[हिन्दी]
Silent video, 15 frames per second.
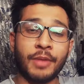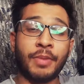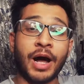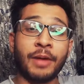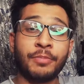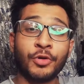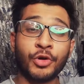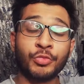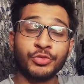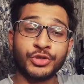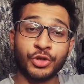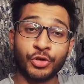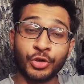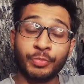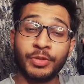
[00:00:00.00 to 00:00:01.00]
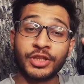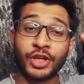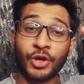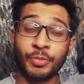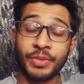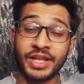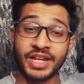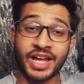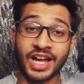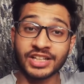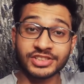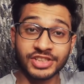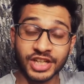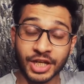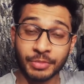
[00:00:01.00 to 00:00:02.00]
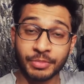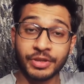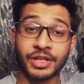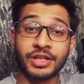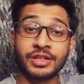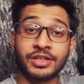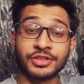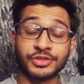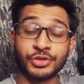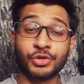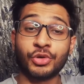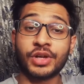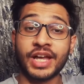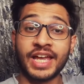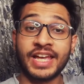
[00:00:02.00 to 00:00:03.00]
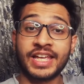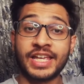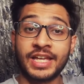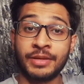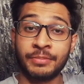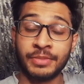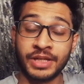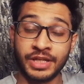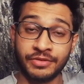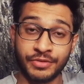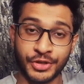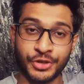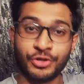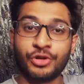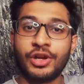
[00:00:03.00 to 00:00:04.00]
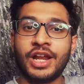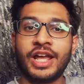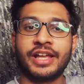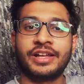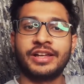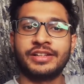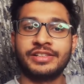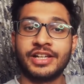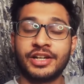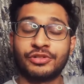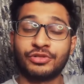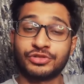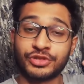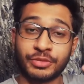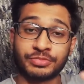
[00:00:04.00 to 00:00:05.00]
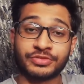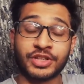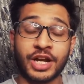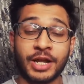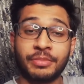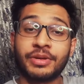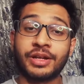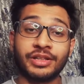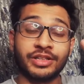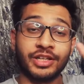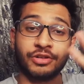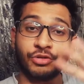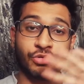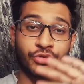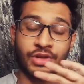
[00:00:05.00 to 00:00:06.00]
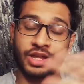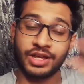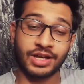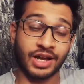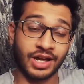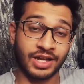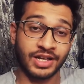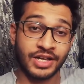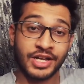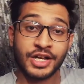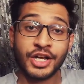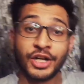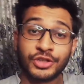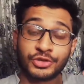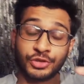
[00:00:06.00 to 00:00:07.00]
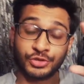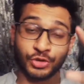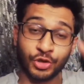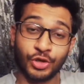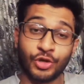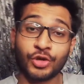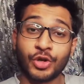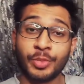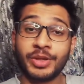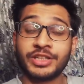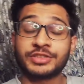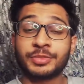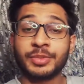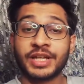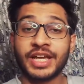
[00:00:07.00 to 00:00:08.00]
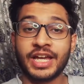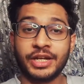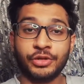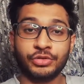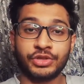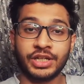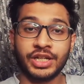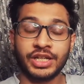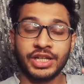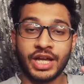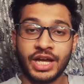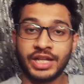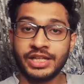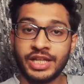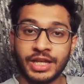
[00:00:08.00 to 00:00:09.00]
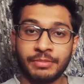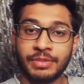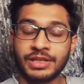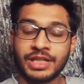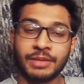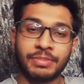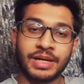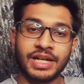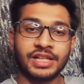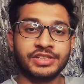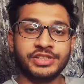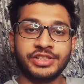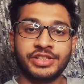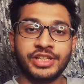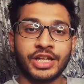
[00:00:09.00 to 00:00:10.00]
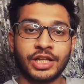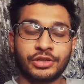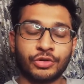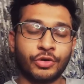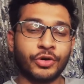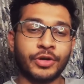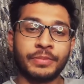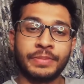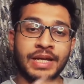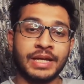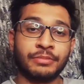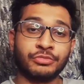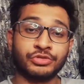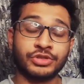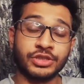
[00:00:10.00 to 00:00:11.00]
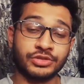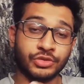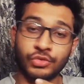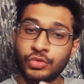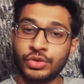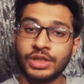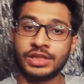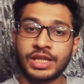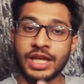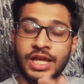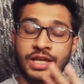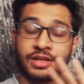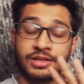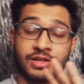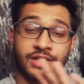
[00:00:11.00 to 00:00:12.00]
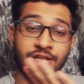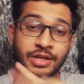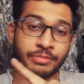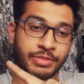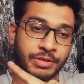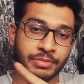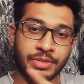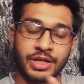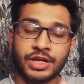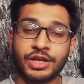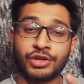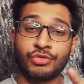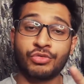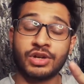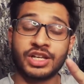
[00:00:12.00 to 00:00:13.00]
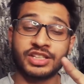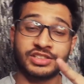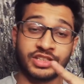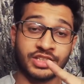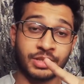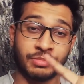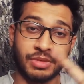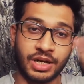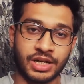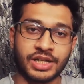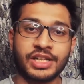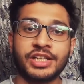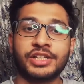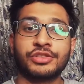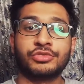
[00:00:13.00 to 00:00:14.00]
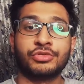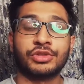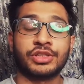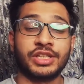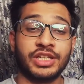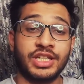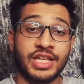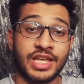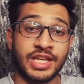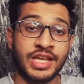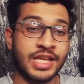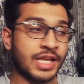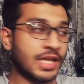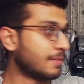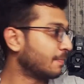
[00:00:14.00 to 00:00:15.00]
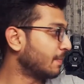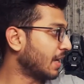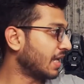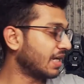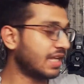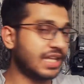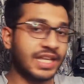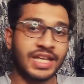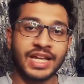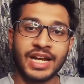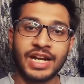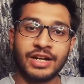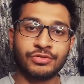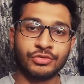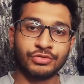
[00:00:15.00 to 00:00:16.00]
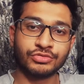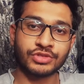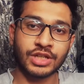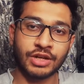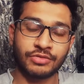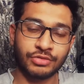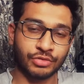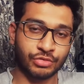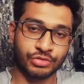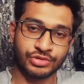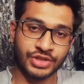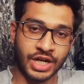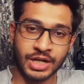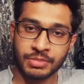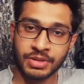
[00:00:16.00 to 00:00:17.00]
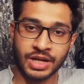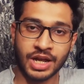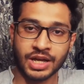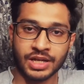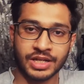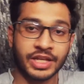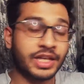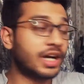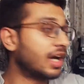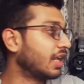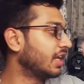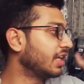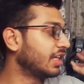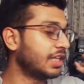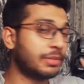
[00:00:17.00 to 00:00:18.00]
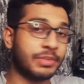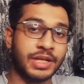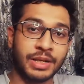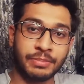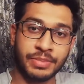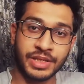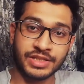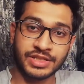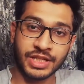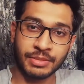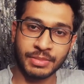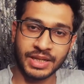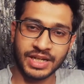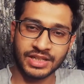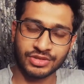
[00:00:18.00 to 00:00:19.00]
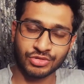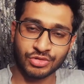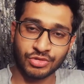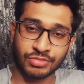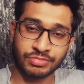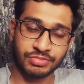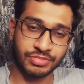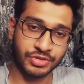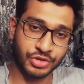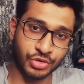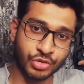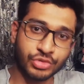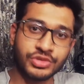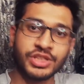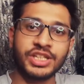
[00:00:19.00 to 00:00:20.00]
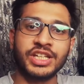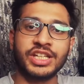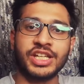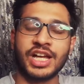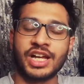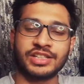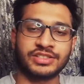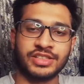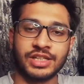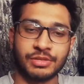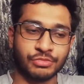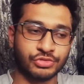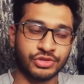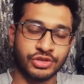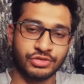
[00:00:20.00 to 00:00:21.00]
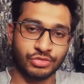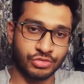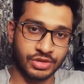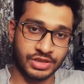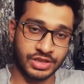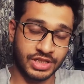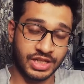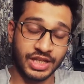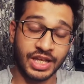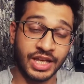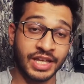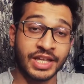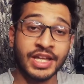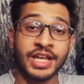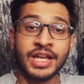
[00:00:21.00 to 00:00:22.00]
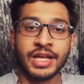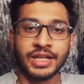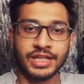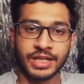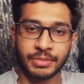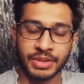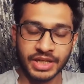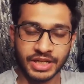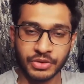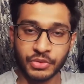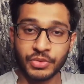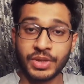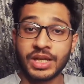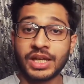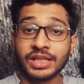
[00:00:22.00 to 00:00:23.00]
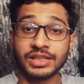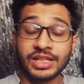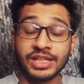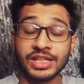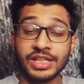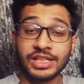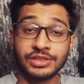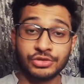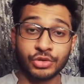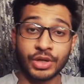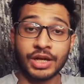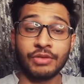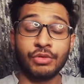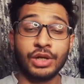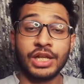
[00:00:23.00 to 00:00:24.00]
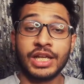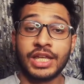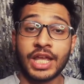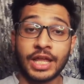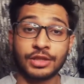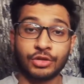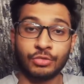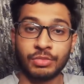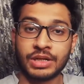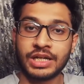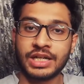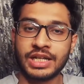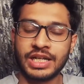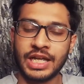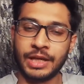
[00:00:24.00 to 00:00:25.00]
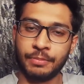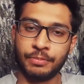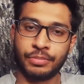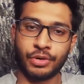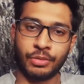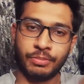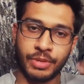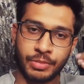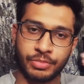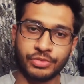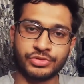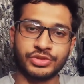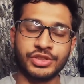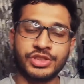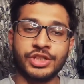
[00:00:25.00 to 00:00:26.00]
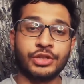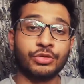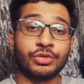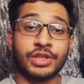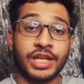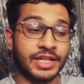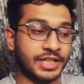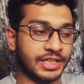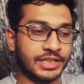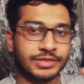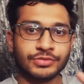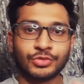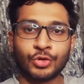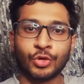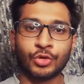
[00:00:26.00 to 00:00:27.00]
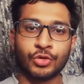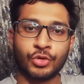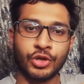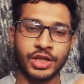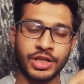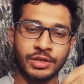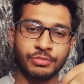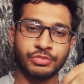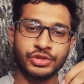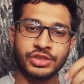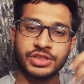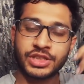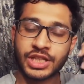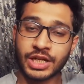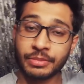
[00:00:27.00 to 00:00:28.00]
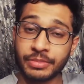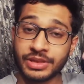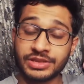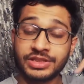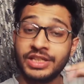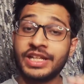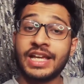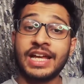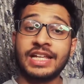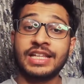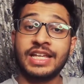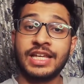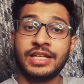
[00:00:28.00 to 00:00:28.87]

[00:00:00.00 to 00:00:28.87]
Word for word: अब आप लोग मुझे खुद बताओ मैंने आज तक कभी किसी को कहा है कि मेरी वीडियो को लाइक कर दिया करो तो सब्सक्राइब कर दिया करो नहीं कहा तो जो लोग कमेंट्स में कह रहे होते हैं ना यार ये बंदा पहले जीत गया था और मैं मुझे ज़रूरत है कभी मैं कहूँगा किसी से मांगने की ज़रूरत नहीं है मैंने ये हेडफोन्स का फ्रूट चाट बना के नहीं खा लेनी है मेरा पीछे मैंने इसको यूज़ ही नहीं किया आज तक मुझे ज़रूरत नहीं है ये मैं गिव अवे के अंदर ली जो है वो लेके आता हूँ मगर एक प्रॉपर प्रोसीजर होता है तो कोई मुझे जितना मर्जी कह दे